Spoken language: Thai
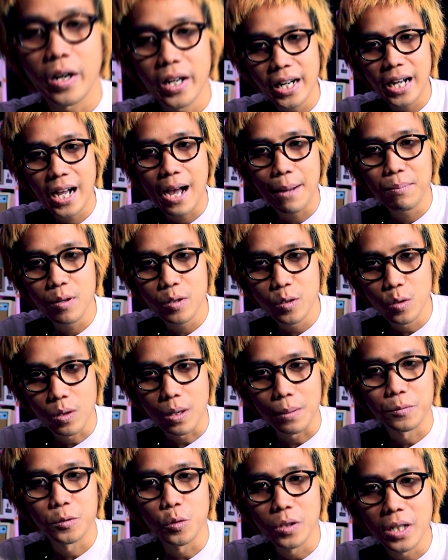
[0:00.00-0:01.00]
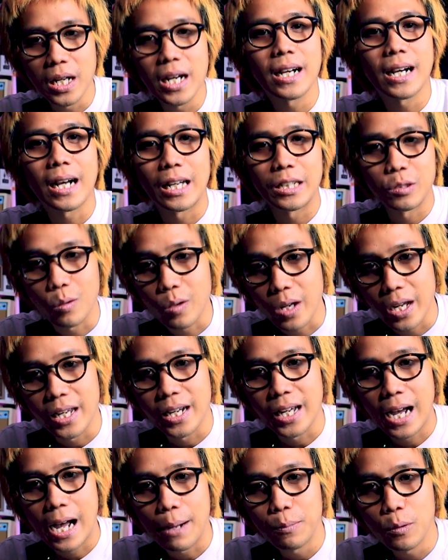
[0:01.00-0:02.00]
ตอนนี้นะครับเราอยู่กับจูเนอร์คาสุกิ
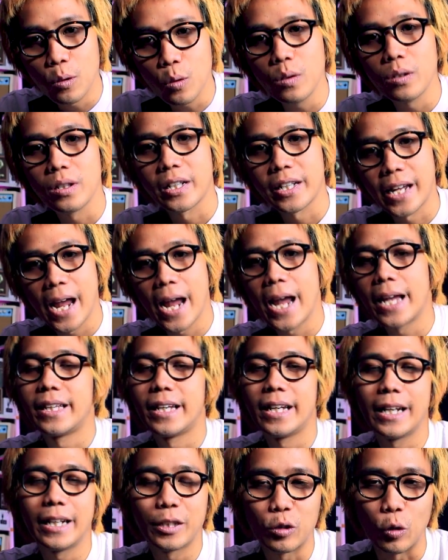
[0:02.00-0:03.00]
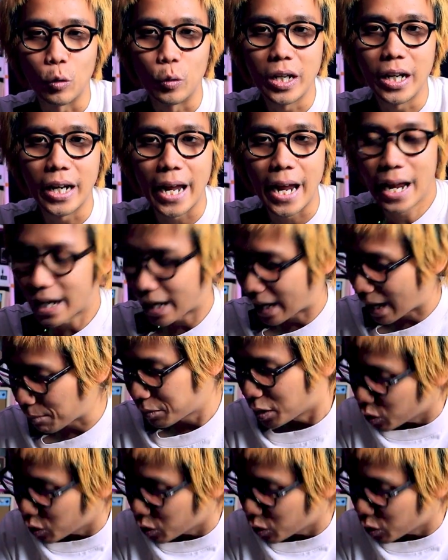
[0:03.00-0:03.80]
นะครับรุ่น KT01A นะครับ